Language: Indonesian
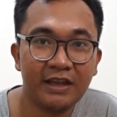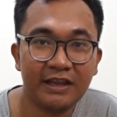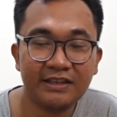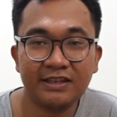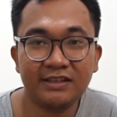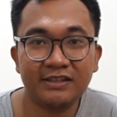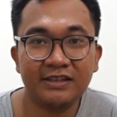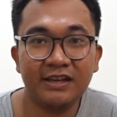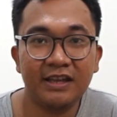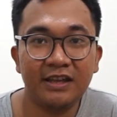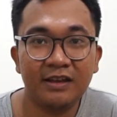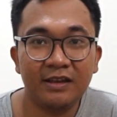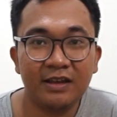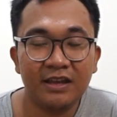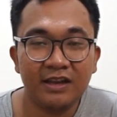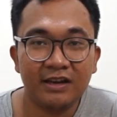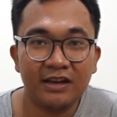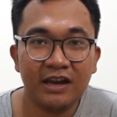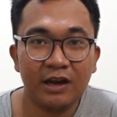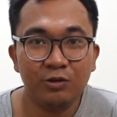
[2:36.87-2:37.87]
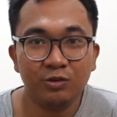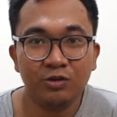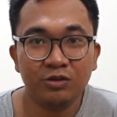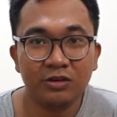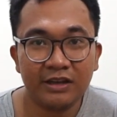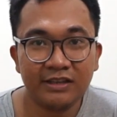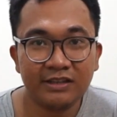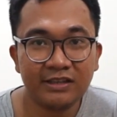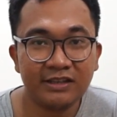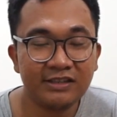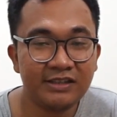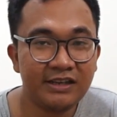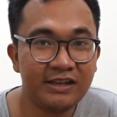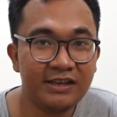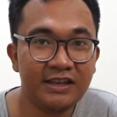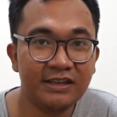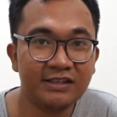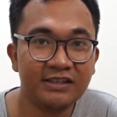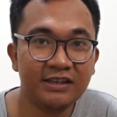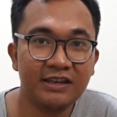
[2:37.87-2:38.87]
SSD. Dan untuk
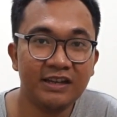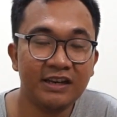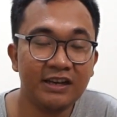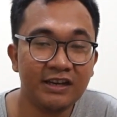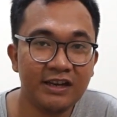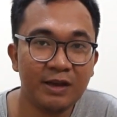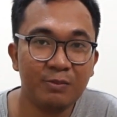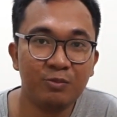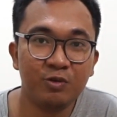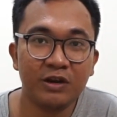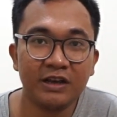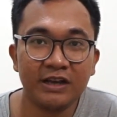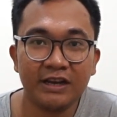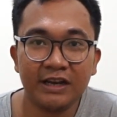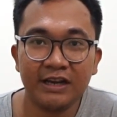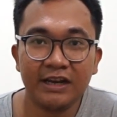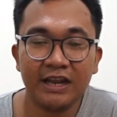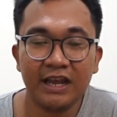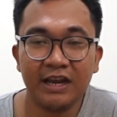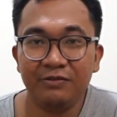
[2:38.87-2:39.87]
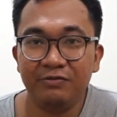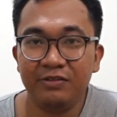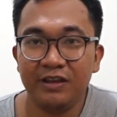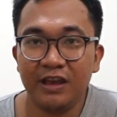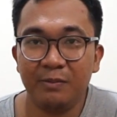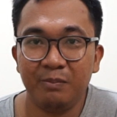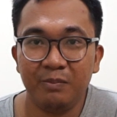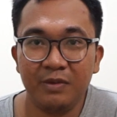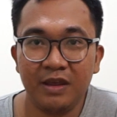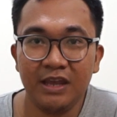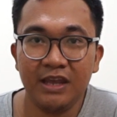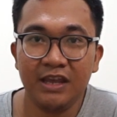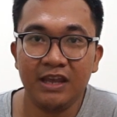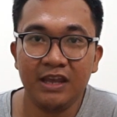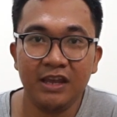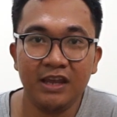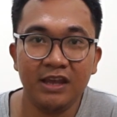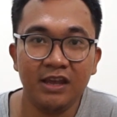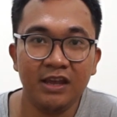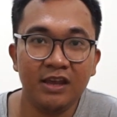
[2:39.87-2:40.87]
SSD-nya sendiri dia menggunakan
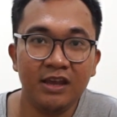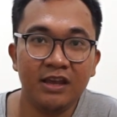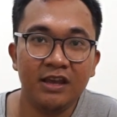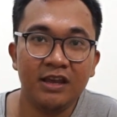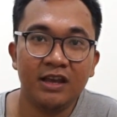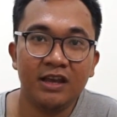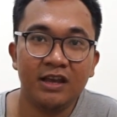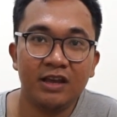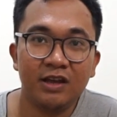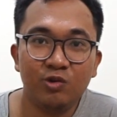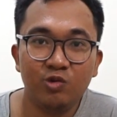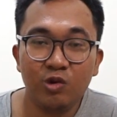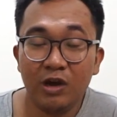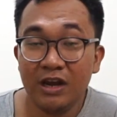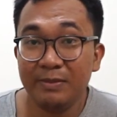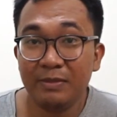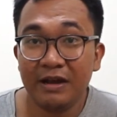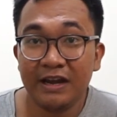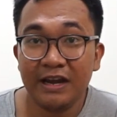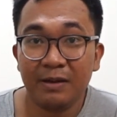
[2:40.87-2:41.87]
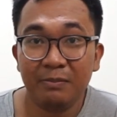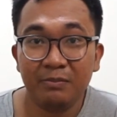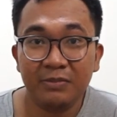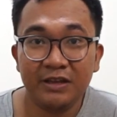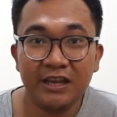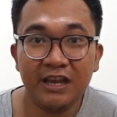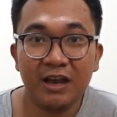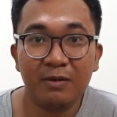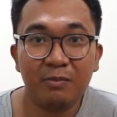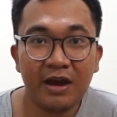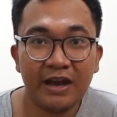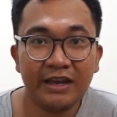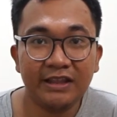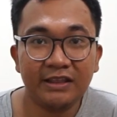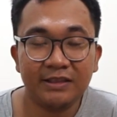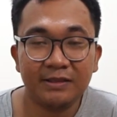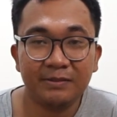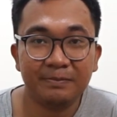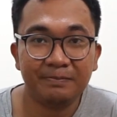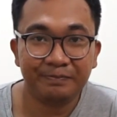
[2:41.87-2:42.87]
NVMe 256 GB
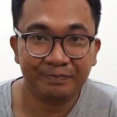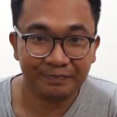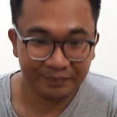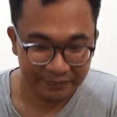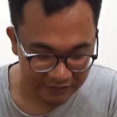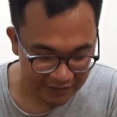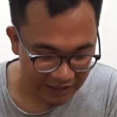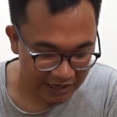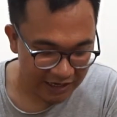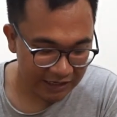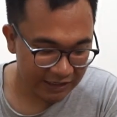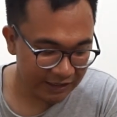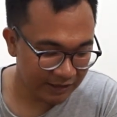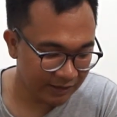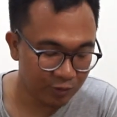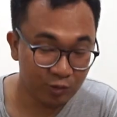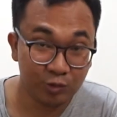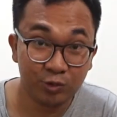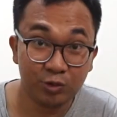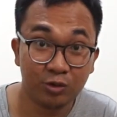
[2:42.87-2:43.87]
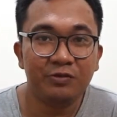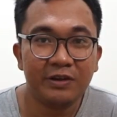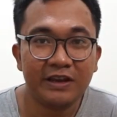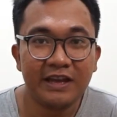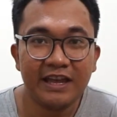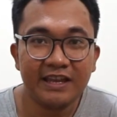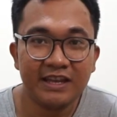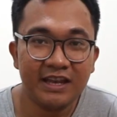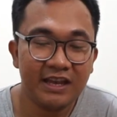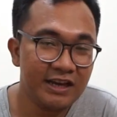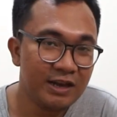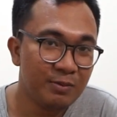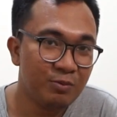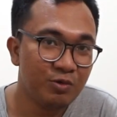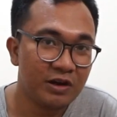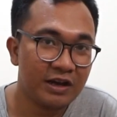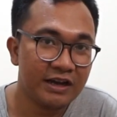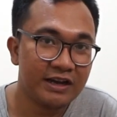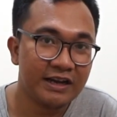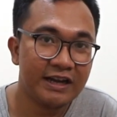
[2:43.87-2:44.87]
dan untuk VGA-nya dia
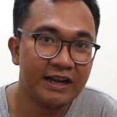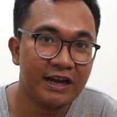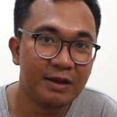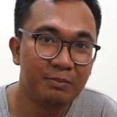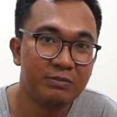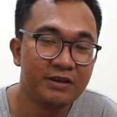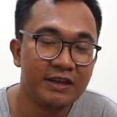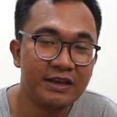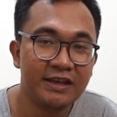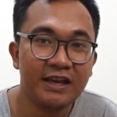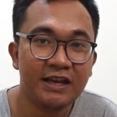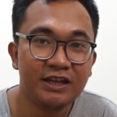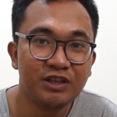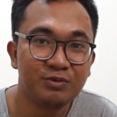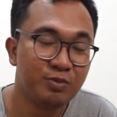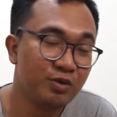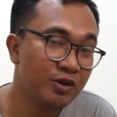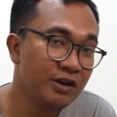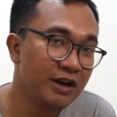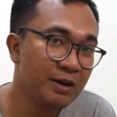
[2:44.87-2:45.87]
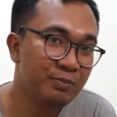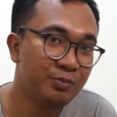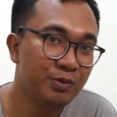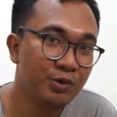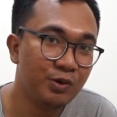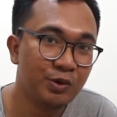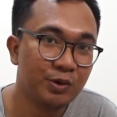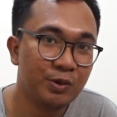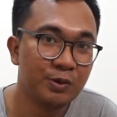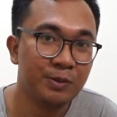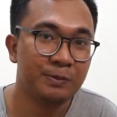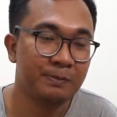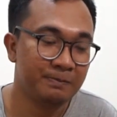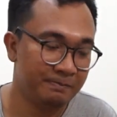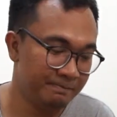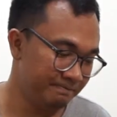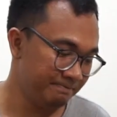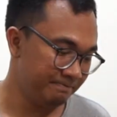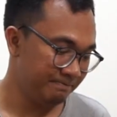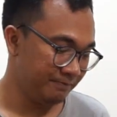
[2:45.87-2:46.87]
menggunakan 6 GB
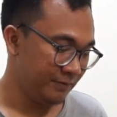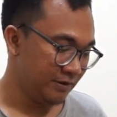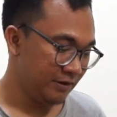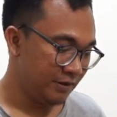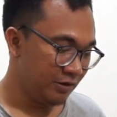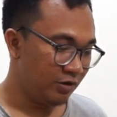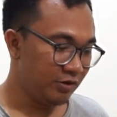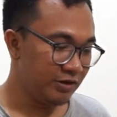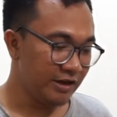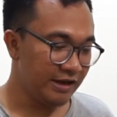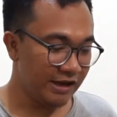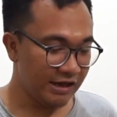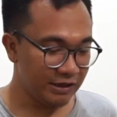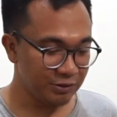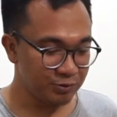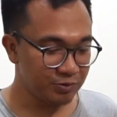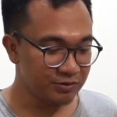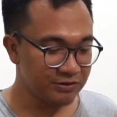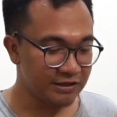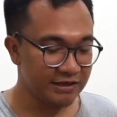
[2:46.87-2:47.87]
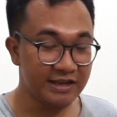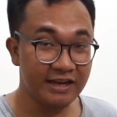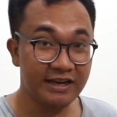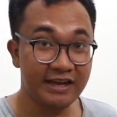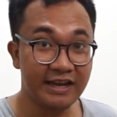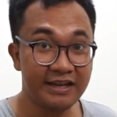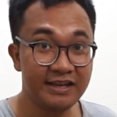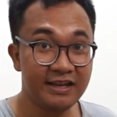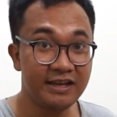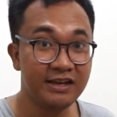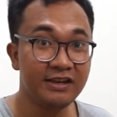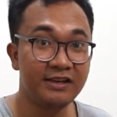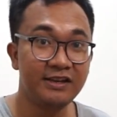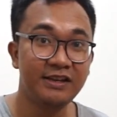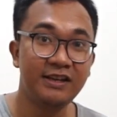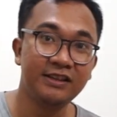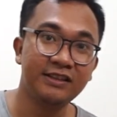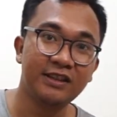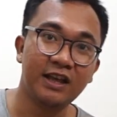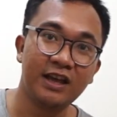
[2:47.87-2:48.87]
1060. Oke, langsung saja kayaknya
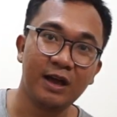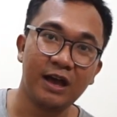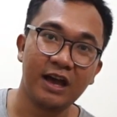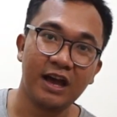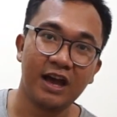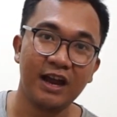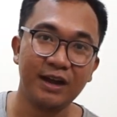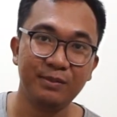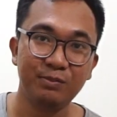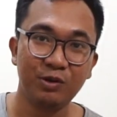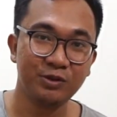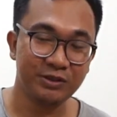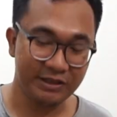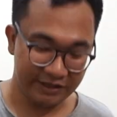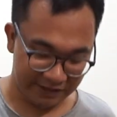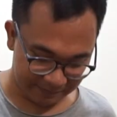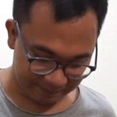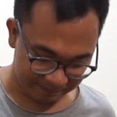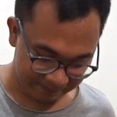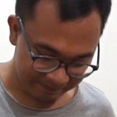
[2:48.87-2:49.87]
kita unboxing.